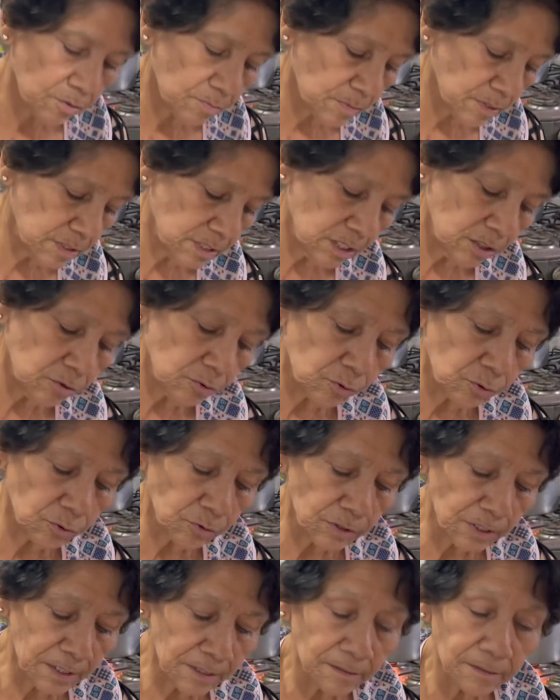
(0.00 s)
me siento
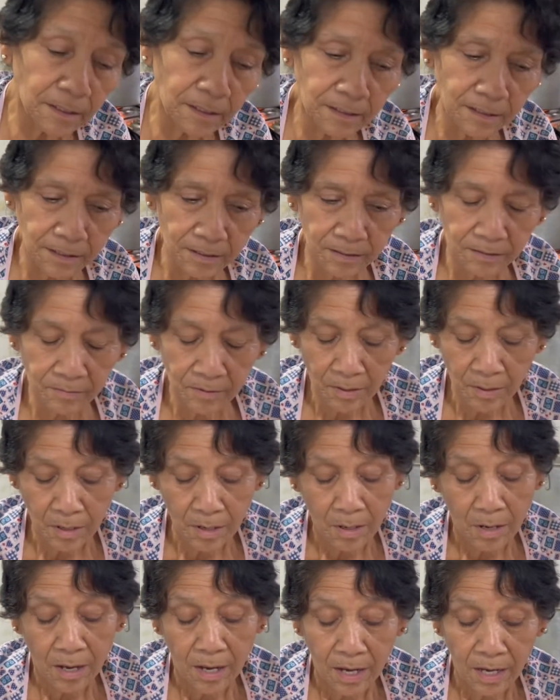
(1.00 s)
contenta
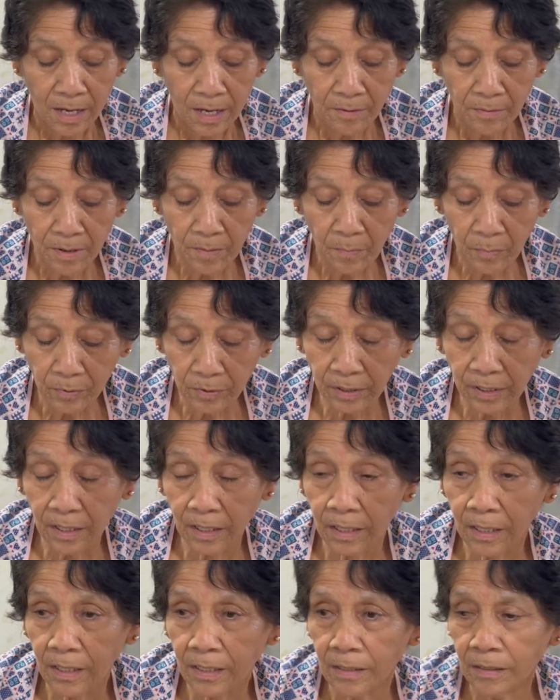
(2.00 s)
a la vez
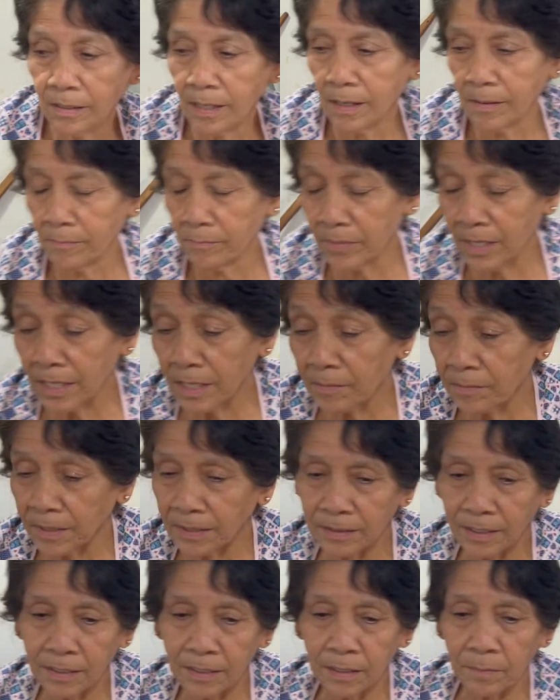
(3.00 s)
porque vienen
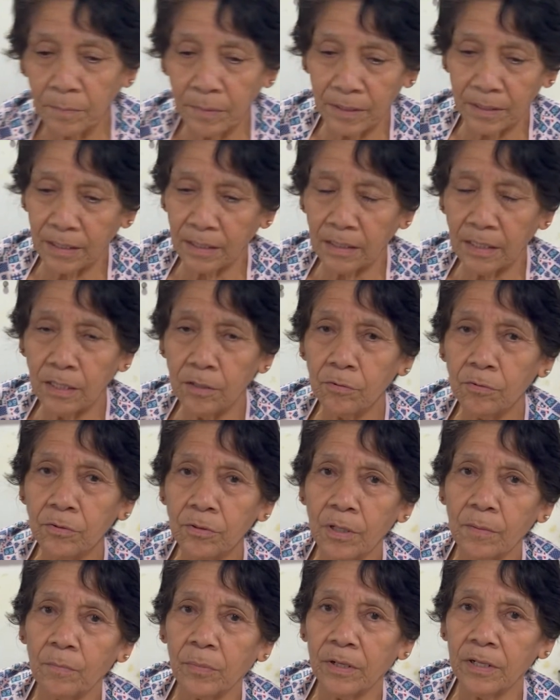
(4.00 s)
bastantes peregrinos
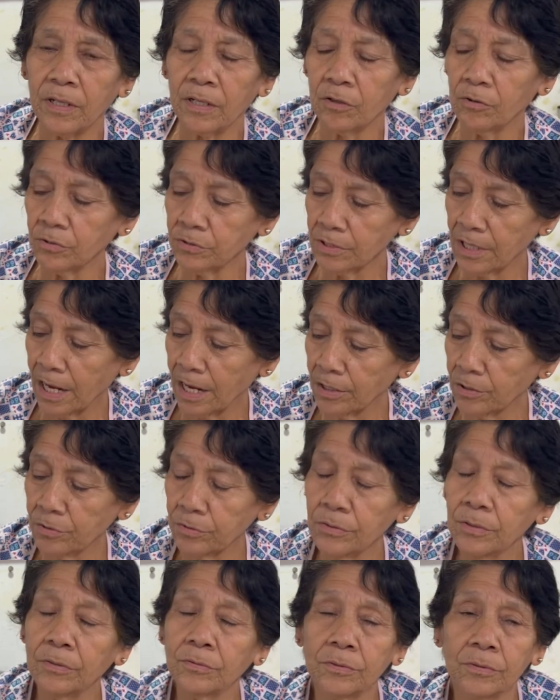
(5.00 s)
después de dos años
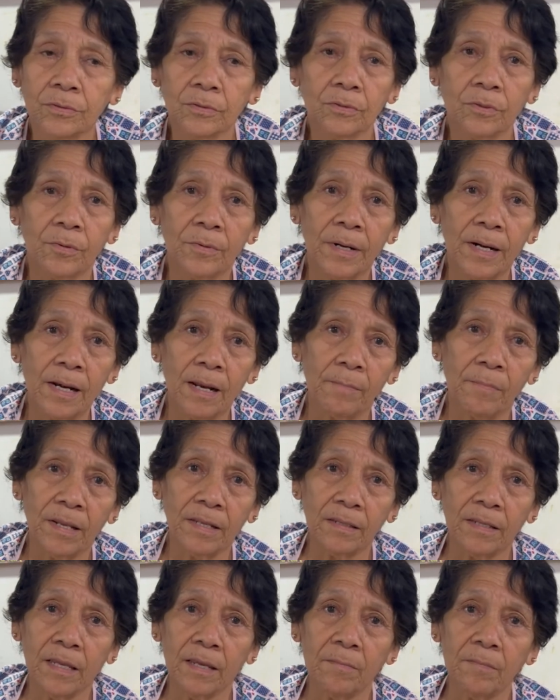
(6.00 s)
sobre la
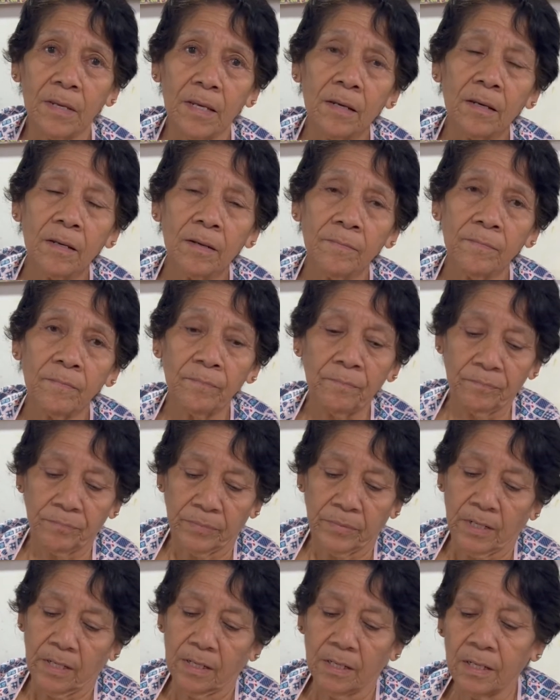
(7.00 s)
pandemia
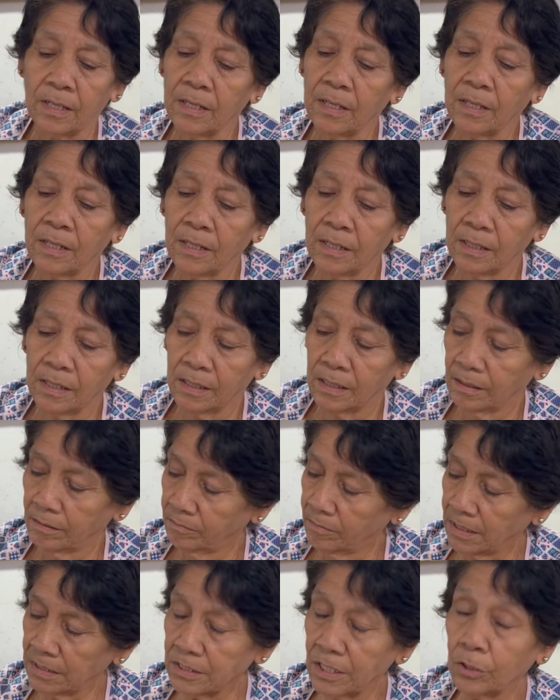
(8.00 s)
y
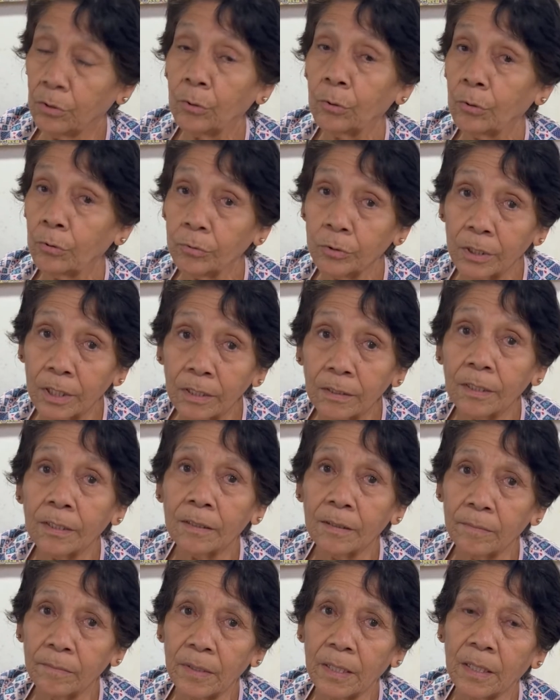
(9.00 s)
me siento contenta
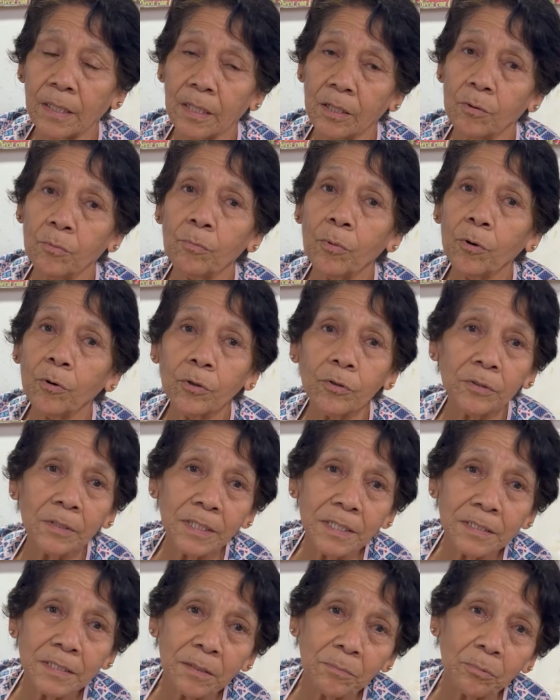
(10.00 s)
también y un poco
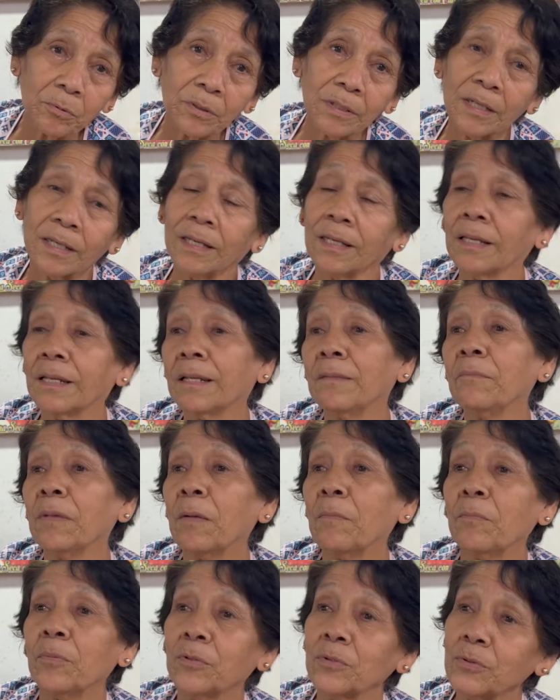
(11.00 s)
triste porque mi
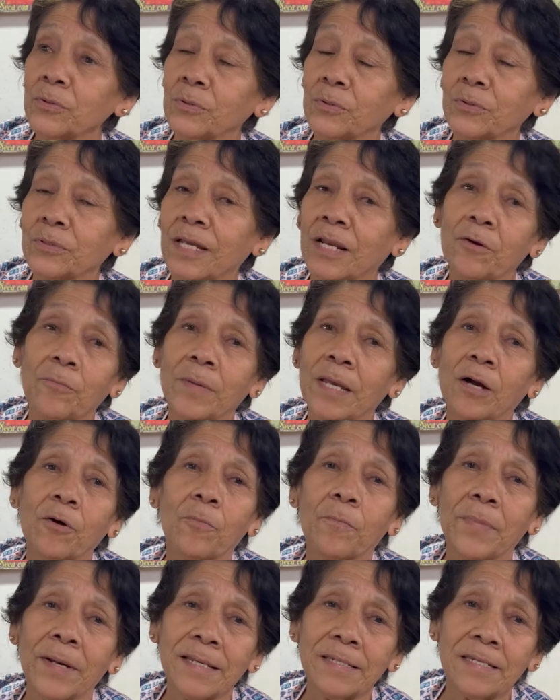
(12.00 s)
esposo ya no me
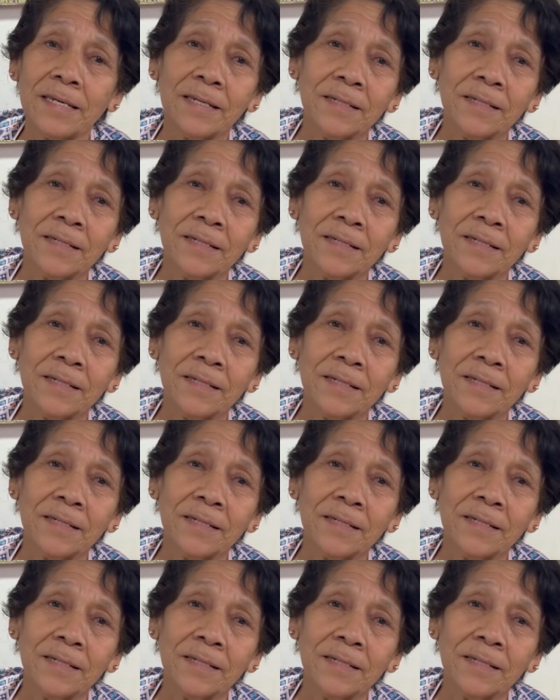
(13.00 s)
acompaña.